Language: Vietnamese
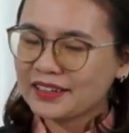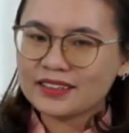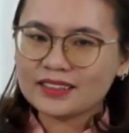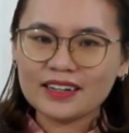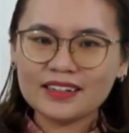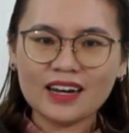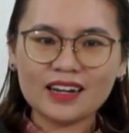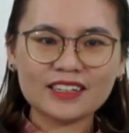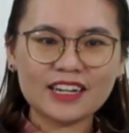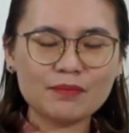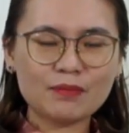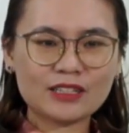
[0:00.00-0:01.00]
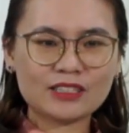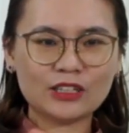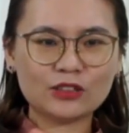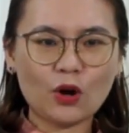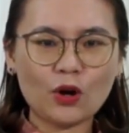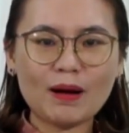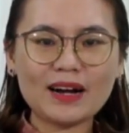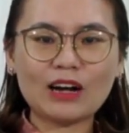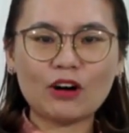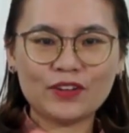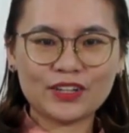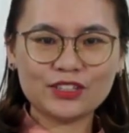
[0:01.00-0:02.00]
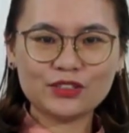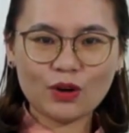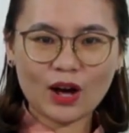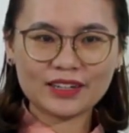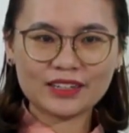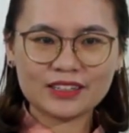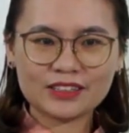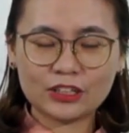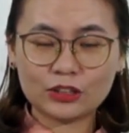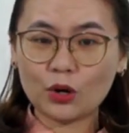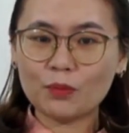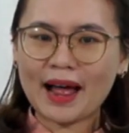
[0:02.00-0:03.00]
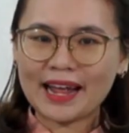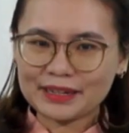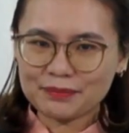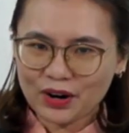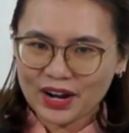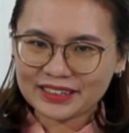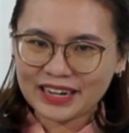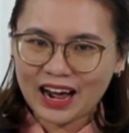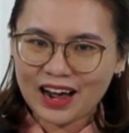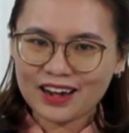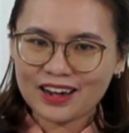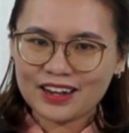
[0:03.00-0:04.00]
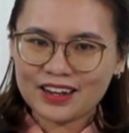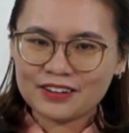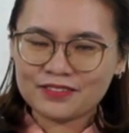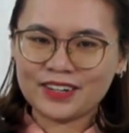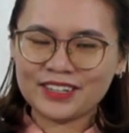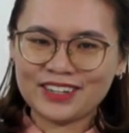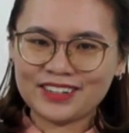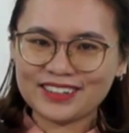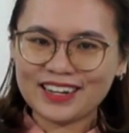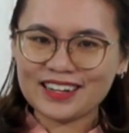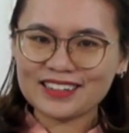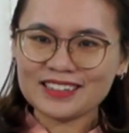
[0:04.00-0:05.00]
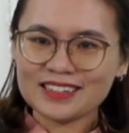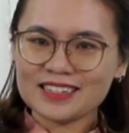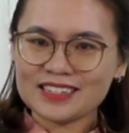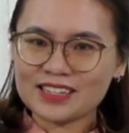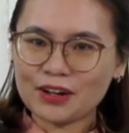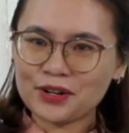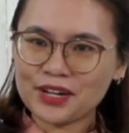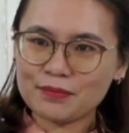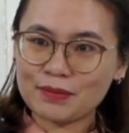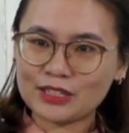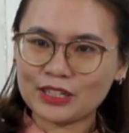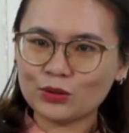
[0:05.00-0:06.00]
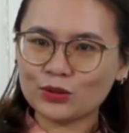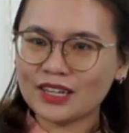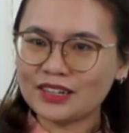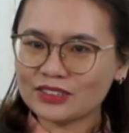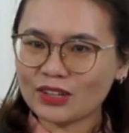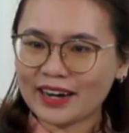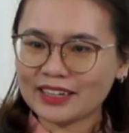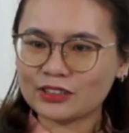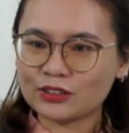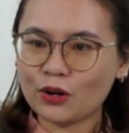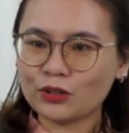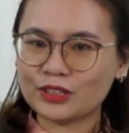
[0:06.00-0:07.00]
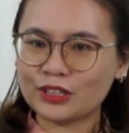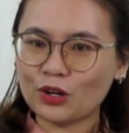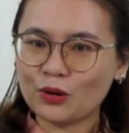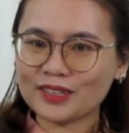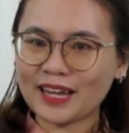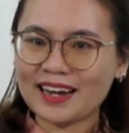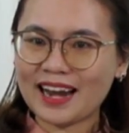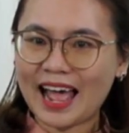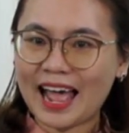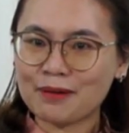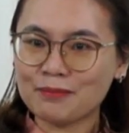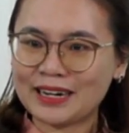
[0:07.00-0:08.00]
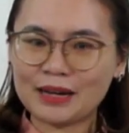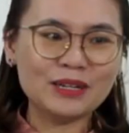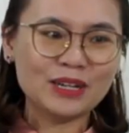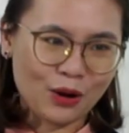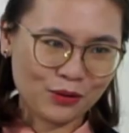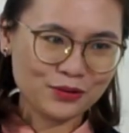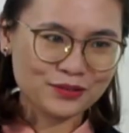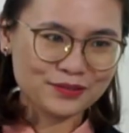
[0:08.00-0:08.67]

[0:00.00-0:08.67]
Thế nên khi mà chị tôi bắt đầu việc kinh doanh, chị tôi bán cái món ăn đó và dẫn đến sau khi mà chị tôi tính toán thì tôi chị tôi mới thấy là à mình đã bị lỗ.